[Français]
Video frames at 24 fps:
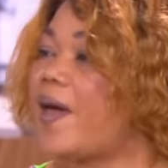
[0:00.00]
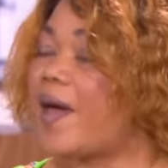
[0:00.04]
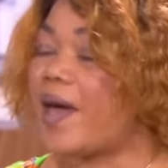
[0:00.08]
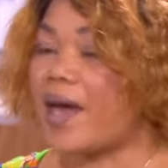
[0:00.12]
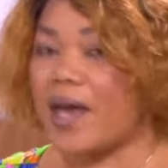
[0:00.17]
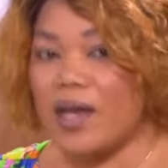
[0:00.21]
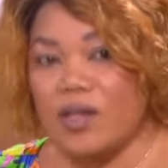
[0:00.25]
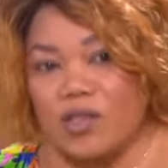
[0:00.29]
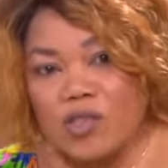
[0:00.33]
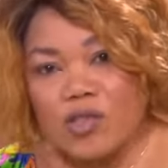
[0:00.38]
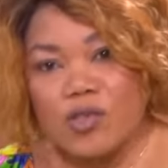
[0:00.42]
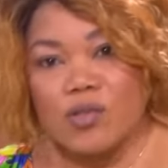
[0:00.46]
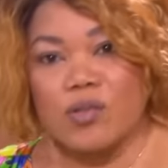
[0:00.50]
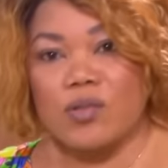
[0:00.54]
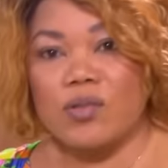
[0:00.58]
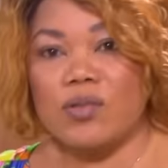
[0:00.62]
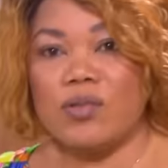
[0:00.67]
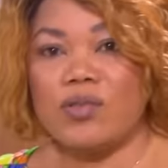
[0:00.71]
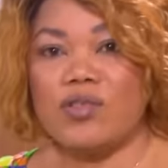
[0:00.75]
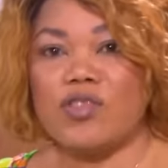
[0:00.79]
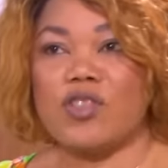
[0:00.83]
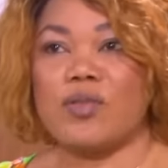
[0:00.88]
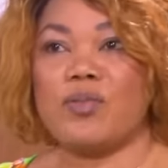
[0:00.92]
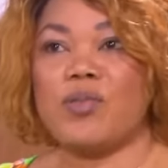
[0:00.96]
Un jour,
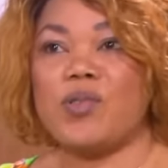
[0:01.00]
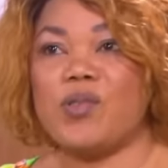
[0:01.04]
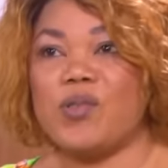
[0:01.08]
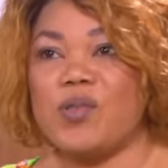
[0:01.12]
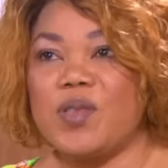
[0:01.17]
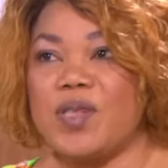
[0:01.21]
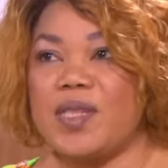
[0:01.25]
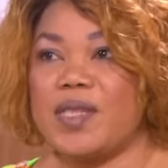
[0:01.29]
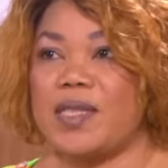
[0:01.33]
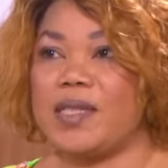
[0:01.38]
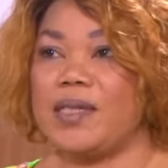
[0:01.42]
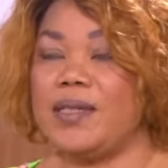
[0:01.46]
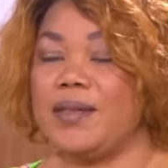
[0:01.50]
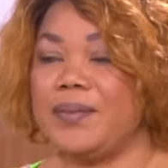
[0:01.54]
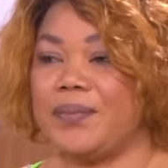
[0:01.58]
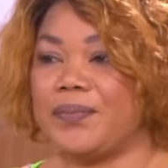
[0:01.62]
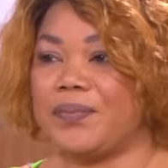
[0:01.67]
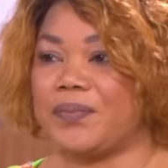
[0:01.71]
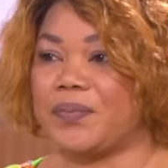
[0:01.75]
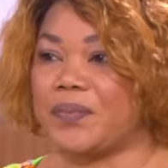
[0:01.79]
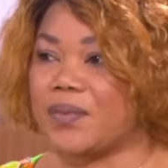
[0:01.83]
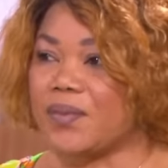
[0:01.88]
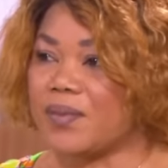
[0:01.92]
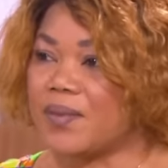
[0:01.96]
je me suis dit,
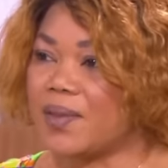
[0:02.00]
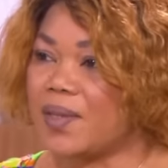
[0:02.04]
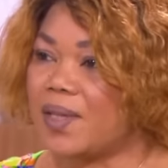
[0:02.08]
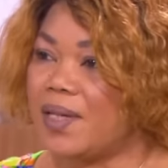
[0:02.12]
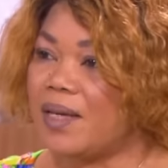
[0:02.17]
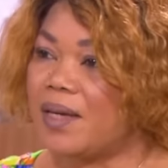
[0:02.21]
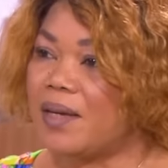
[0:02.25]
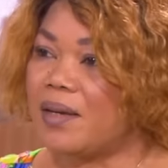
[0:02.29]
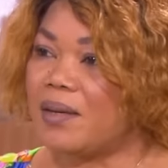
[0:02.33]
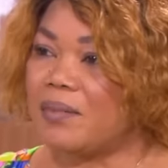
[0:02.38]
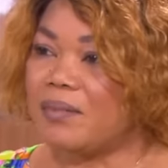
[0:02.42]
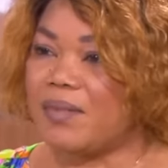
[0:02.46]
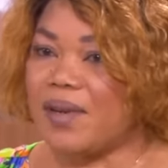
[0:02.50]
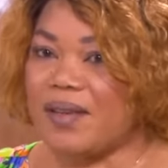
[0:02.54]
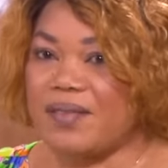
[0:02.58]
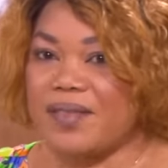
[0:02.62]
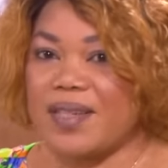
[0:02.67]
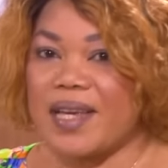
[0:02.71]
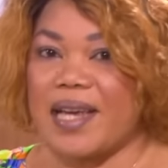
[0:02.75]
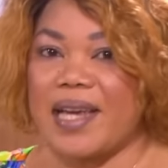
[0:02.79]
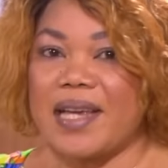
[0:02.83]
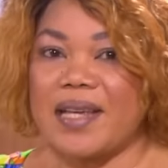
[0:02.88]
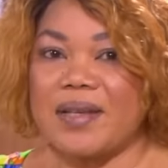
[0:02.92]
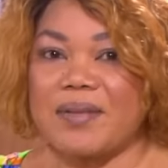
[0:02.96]
ma
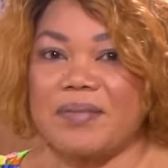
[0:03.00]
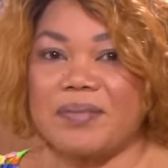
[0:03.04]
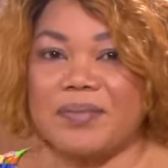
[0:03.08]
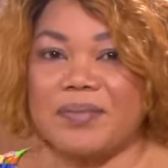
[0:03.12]
vieille,